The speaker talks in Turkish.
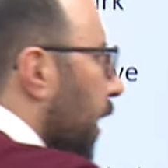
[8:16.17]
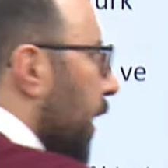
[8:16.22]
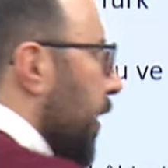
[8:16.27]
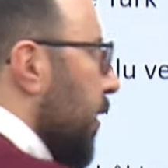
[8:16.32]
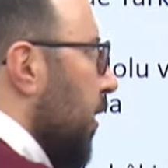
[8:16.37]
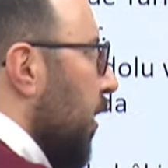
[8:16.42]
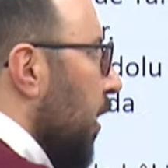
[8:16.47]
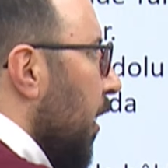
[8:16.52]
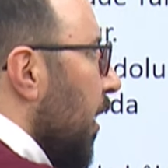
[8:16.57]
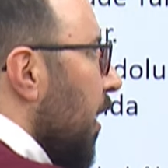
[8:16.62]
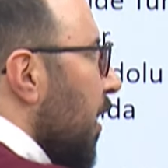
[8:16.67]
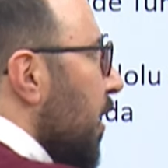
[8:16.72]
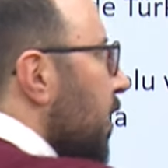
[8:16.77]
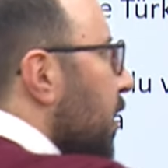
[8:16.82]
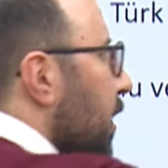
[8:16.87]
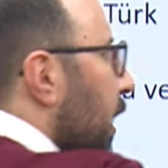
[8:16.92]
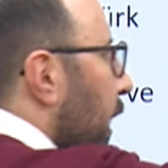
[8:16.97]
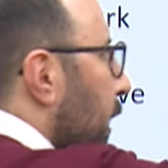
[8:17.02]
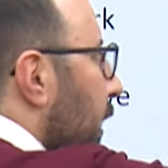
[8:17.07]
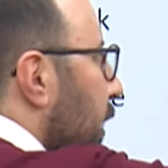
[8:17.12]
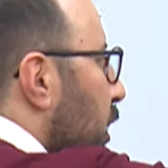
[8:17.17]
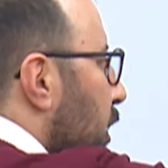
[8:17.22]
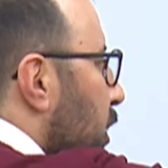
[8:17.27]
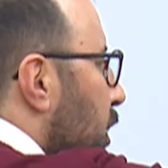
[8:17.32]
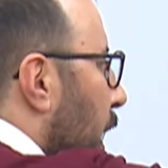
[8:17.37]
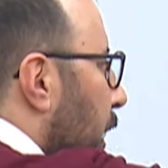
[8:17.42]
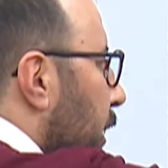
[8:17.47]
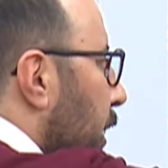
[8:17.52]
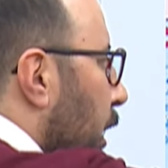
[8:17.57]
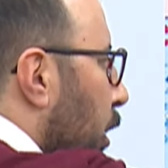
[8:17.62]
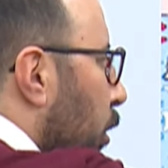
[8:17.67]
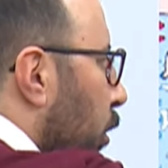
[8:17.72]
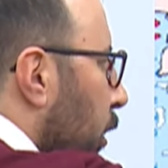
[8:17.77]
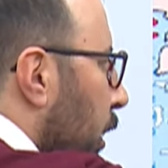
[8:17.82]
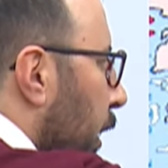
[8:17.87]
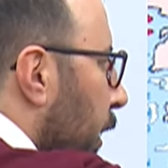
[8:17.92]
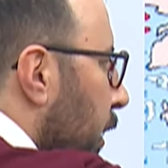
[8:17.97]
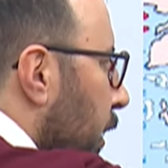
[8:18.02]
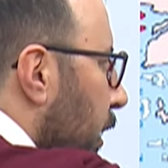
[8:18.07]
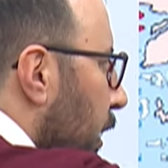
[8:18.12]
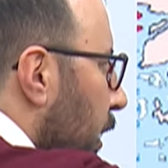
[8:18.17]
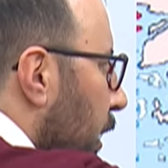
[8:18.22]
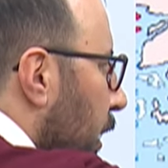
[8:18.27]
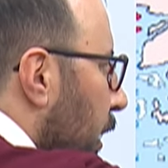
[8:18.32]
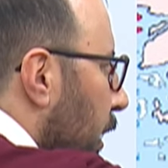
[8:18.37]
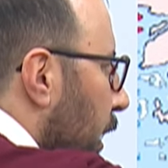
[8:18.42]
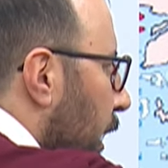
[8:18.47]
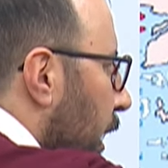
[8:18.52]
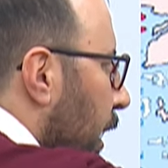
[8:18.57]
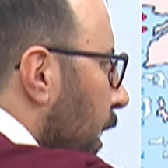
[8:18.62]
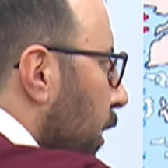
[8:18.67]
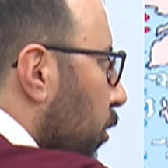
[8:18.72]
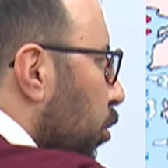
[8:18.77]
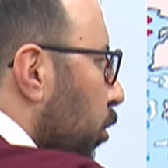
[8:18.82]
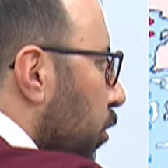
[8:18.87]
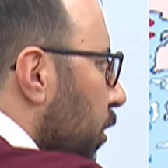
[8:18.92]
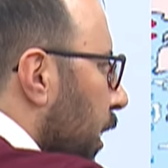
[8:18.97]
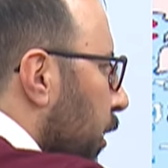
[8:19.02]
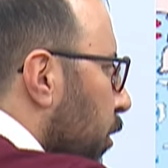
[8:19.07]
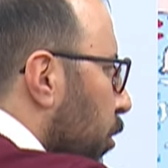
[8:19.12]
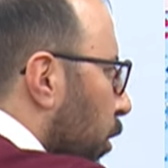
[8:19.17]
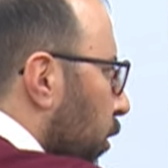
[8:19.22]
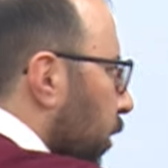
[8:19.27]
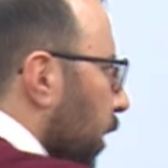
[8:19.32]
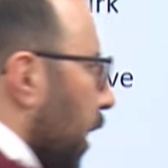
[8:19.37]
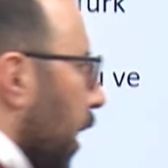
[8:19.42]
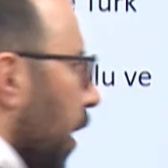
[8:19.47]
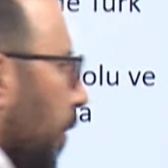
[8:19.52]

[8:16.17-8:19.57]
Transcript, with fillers: var. Sadece Candaroğulları, E. Dulkadiroğulları,